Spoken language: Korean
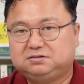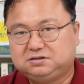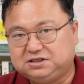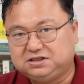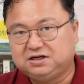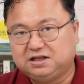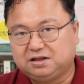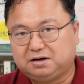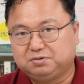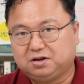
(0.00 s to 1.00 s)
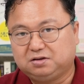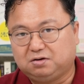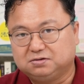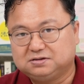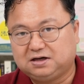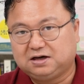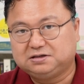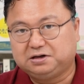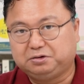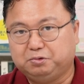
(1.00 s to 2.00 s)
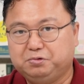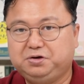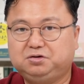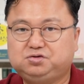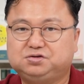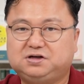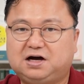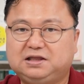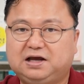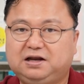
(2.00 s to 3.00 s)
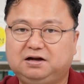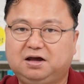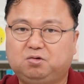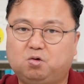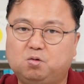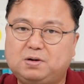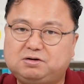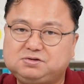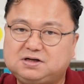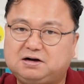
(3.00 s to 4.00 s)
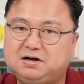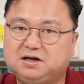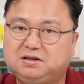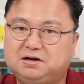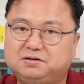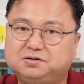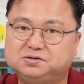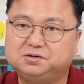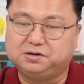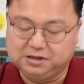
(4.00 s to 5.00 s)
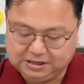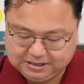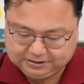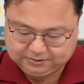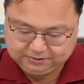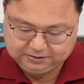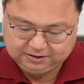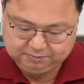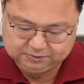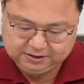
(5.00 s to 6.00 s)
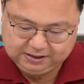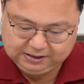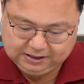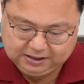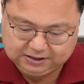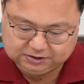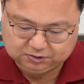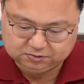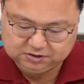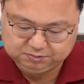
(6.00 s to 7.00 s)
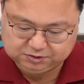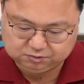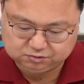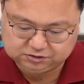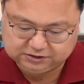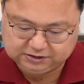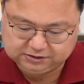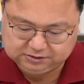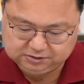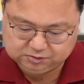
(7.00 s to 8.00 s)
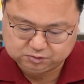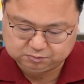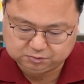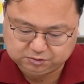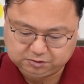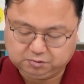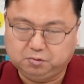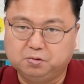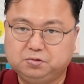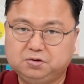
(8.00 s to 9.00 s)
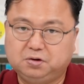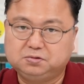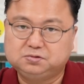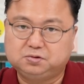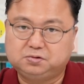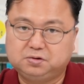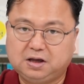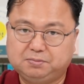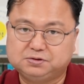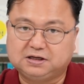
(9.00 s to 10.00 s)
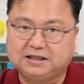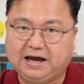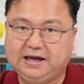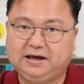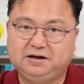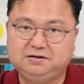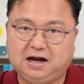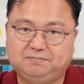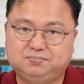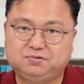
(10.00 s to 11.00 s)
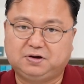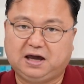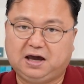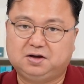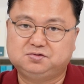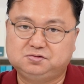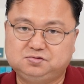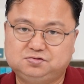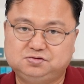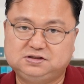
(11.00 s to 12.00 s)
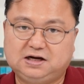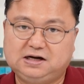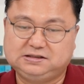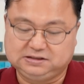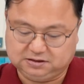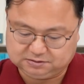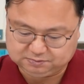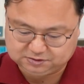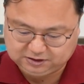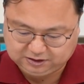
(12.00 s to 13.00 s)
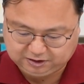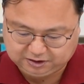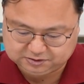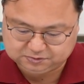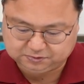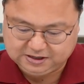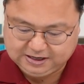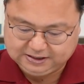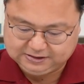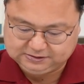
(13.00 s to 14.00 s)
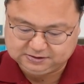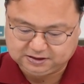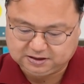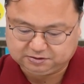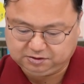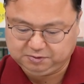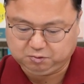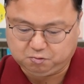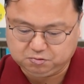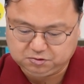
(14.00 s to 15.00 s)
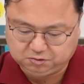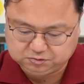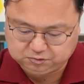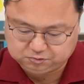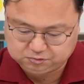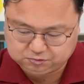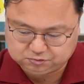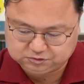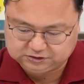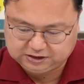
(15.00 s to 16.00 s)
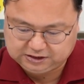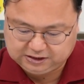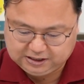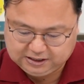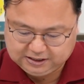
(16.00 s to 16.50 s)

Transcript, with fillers: 지지난달보다 더 싸게 사고 오히려 주가가 내리는 게 고마운 상황이 되는 거죠. 그렇기 때문에 이 적립식 투자는 좀 더 공격적으로 해보자. 나에게는 앞으로 계속 투자할 자금들이 계속 있으니까. 그러면 공격적으로 투자할